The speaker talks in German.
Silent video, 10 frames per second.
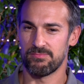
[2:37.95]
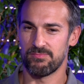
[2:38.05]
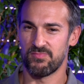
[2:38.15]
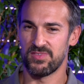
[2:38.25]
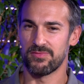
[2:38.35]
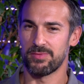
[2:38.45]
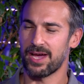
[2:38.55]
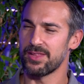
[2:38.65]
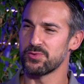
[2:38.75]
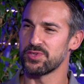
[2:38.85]
wir
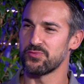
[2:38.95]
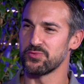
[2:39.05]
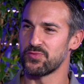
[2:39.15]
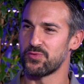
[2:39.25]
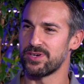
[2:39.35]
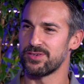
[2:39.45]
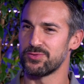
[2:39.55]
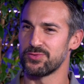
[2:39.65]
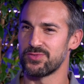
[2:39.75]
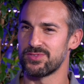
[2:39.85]
bereiten uns auf uns vor
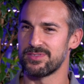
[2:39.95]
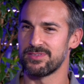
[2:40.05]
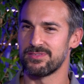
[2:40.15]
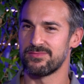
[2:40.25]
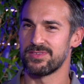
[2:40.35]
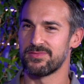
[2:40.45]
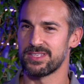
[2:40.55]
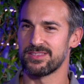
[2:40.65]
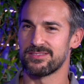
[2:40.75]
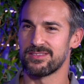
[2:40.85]
und äh, wir
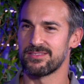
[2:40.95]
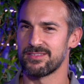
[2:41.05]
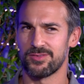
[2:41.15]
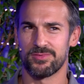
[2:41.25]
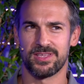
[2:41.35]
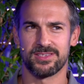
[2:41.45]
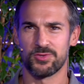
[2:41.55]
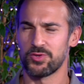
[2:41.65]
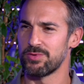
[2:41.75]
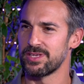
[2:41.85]
werden das dann, glaube ich, nächste
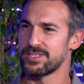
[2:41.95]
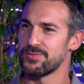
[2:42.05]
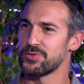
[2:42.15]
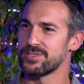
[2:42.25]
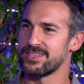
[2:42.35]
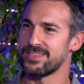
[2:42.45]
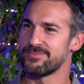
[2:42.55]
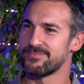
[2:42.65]
oder übernächste Woche sehen.